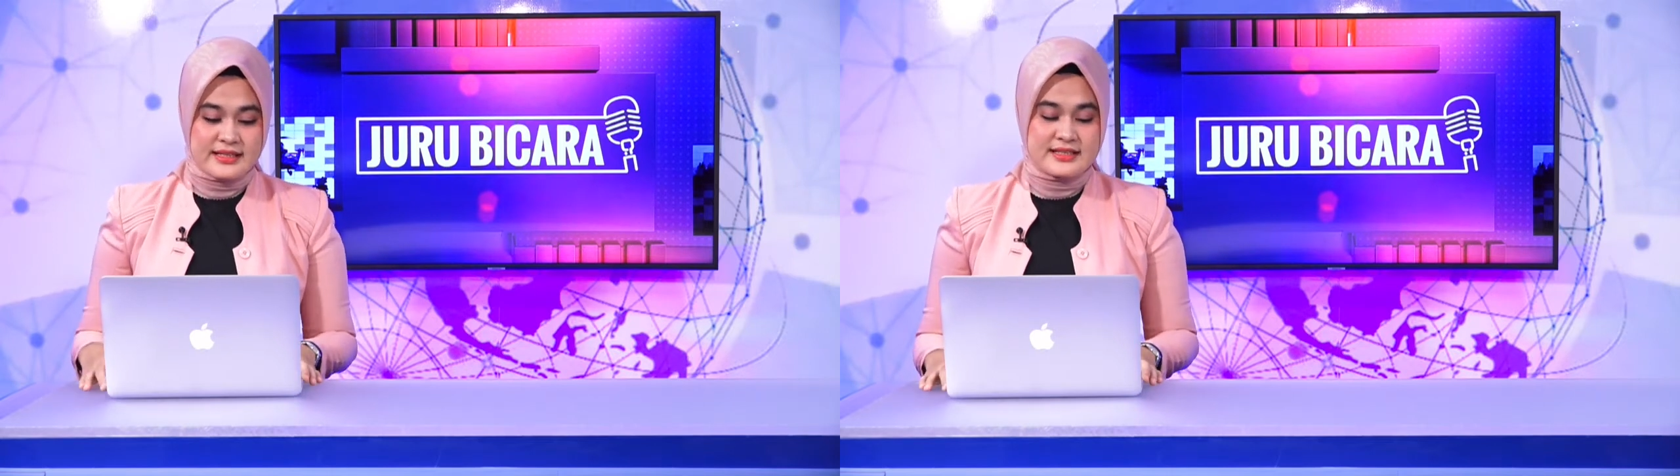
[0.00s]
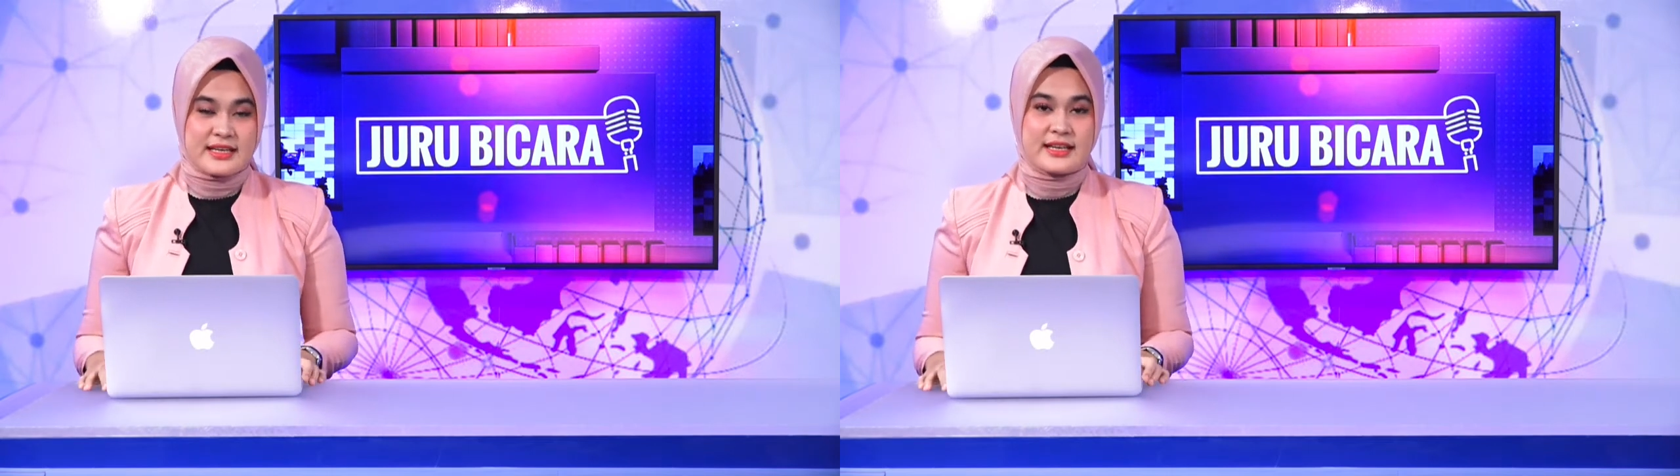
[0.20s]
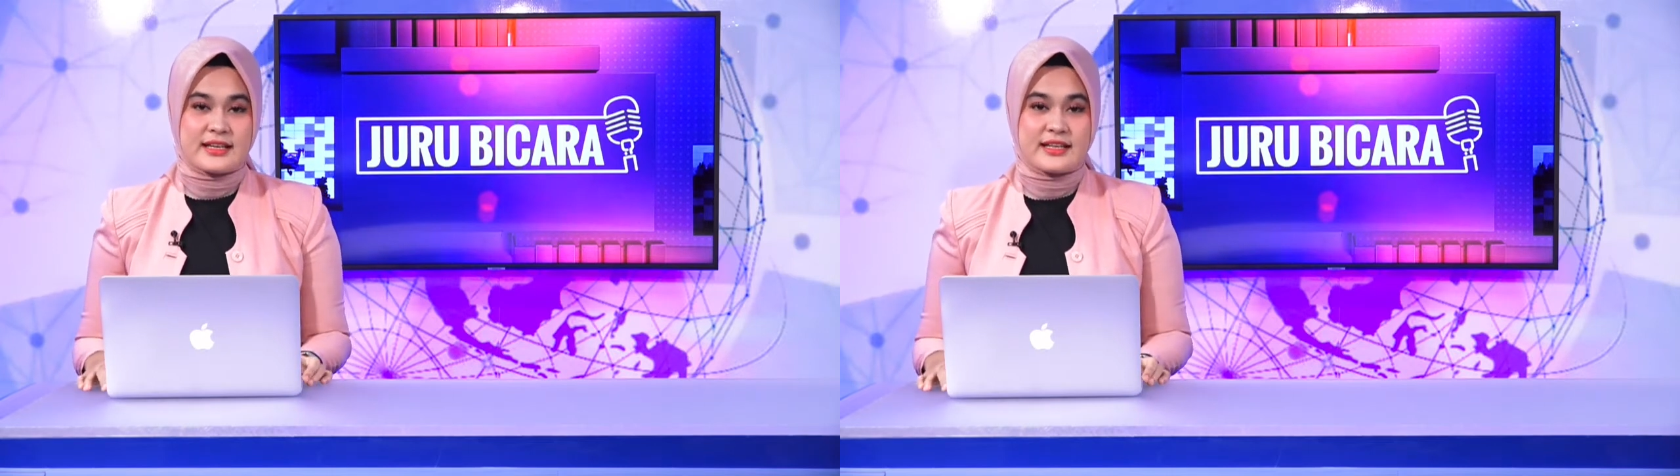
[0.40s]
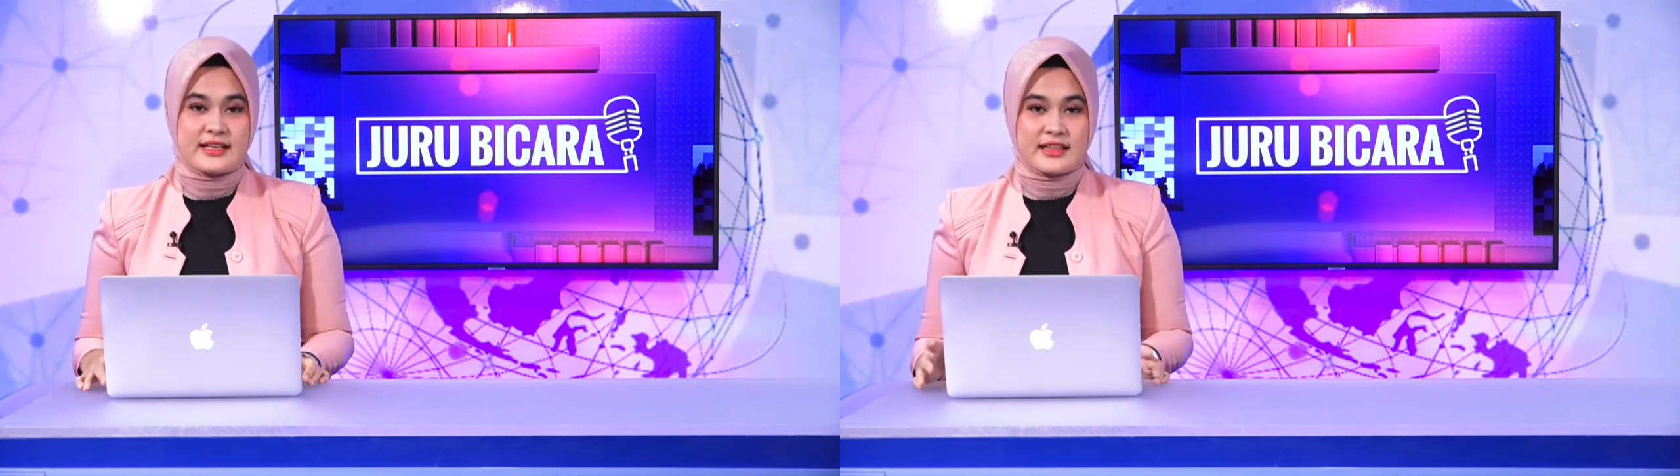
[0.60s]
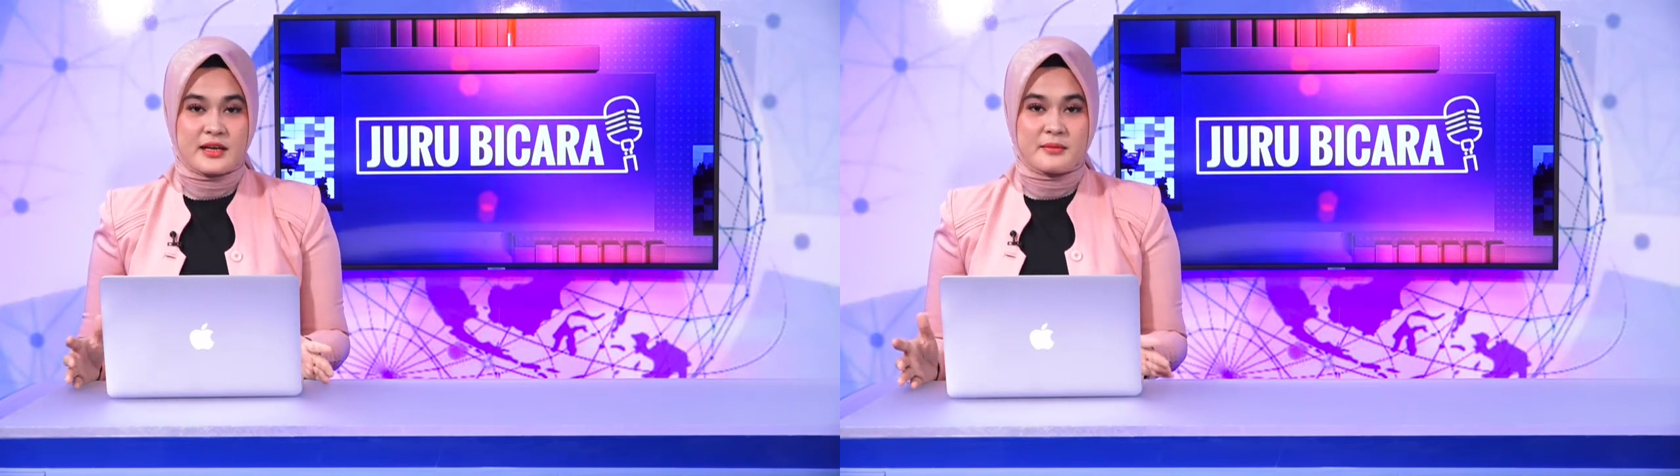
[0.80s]
Dirjen ini
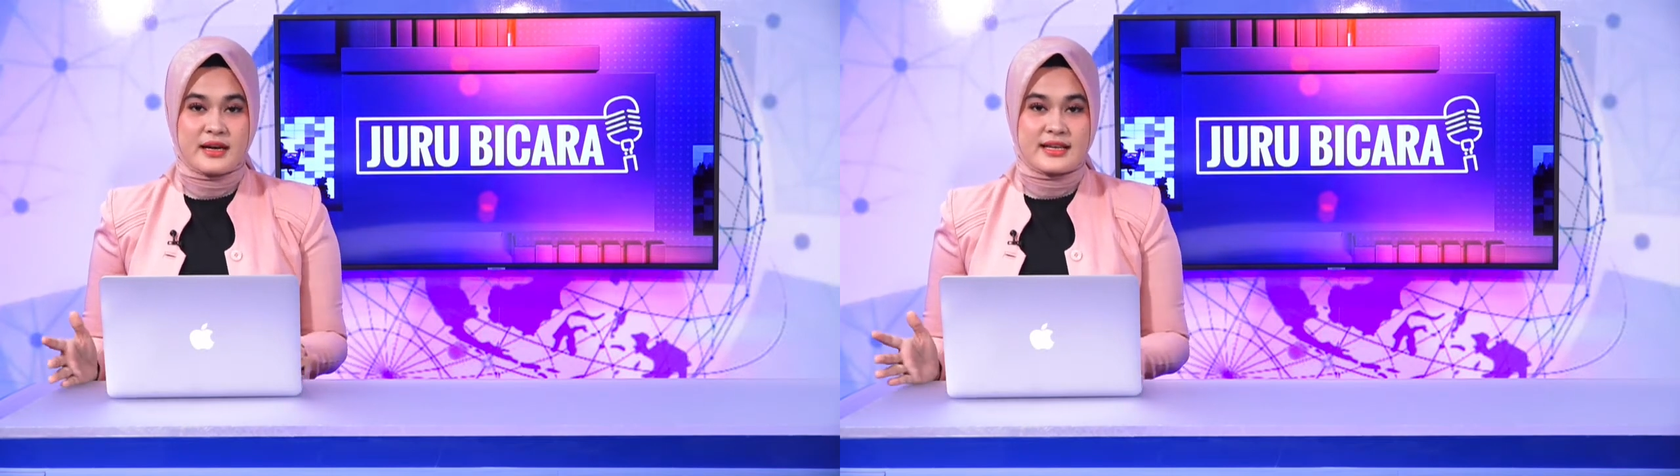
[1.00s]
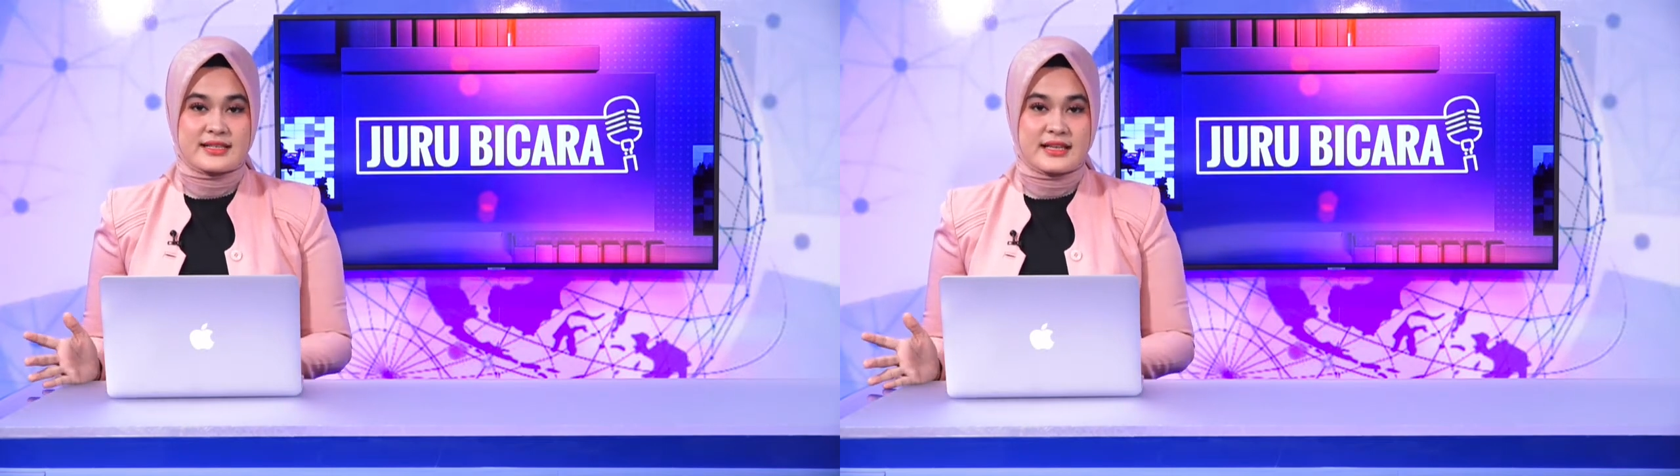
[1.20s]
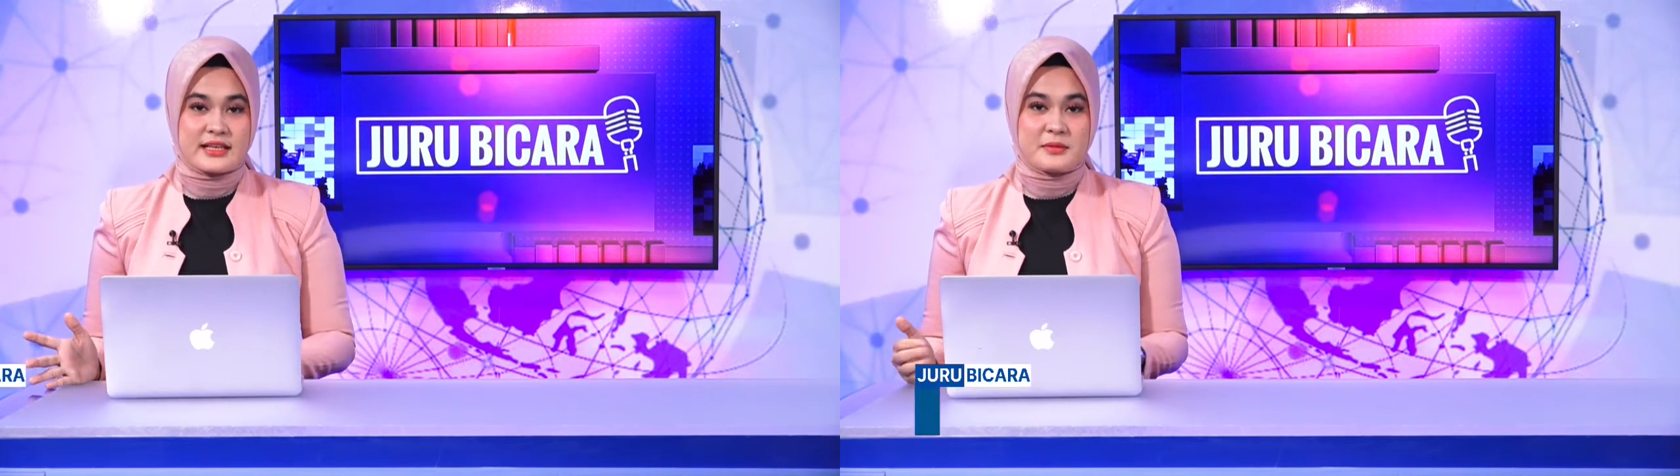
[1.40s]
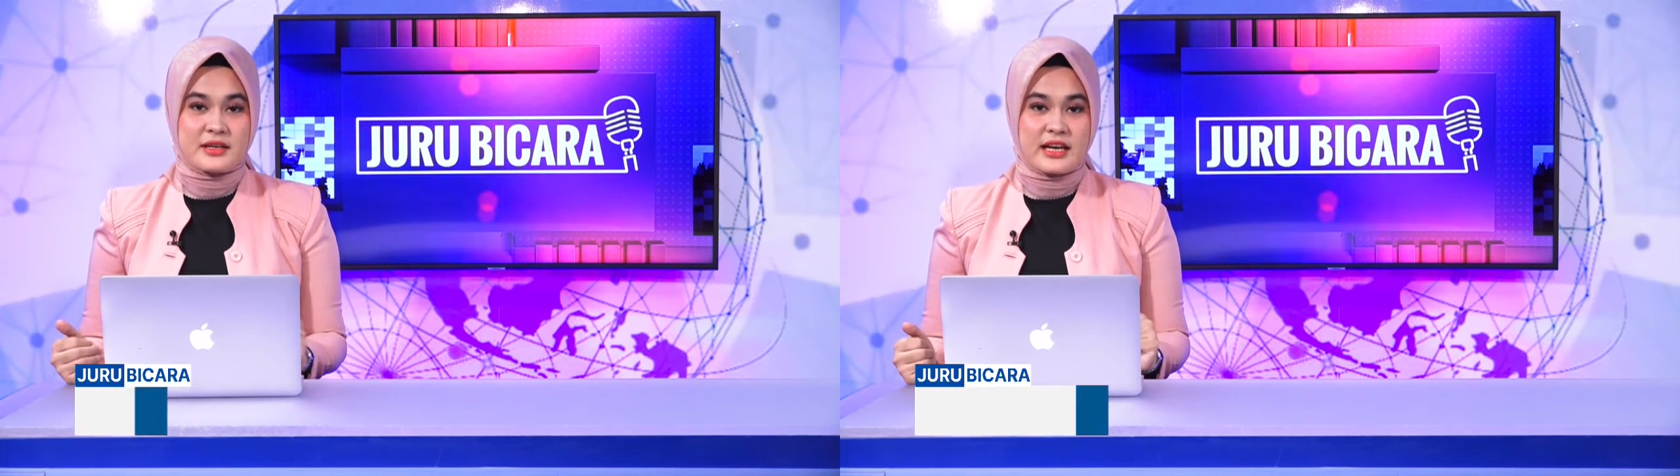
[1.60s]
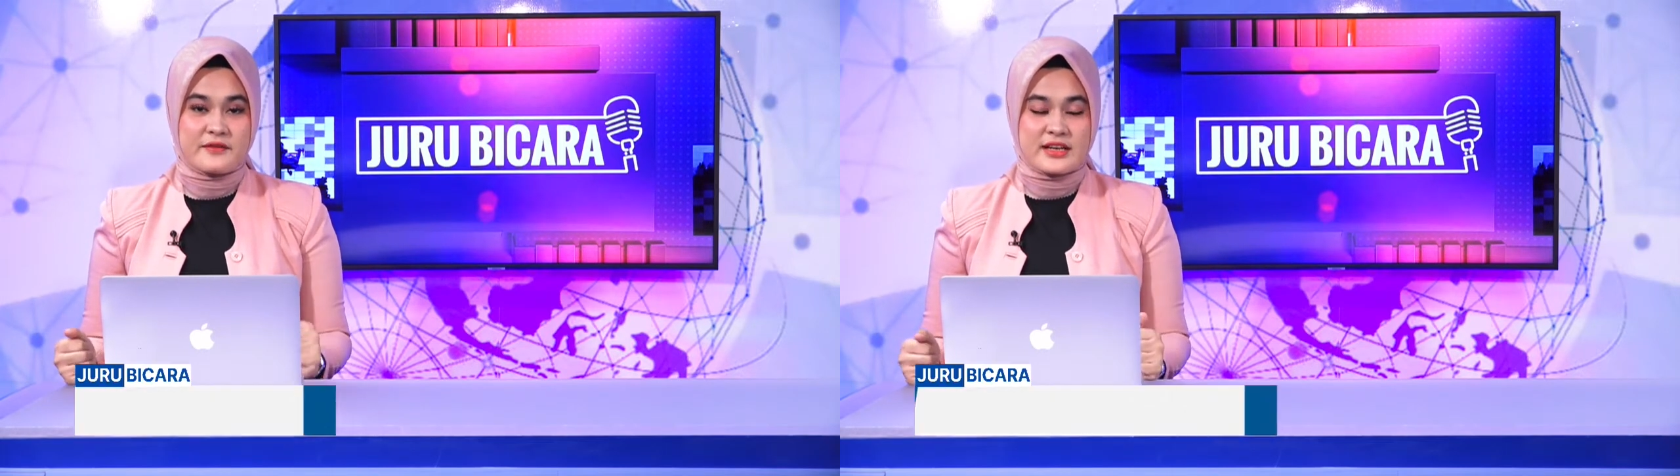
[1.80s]
kita bahas lagi mengenai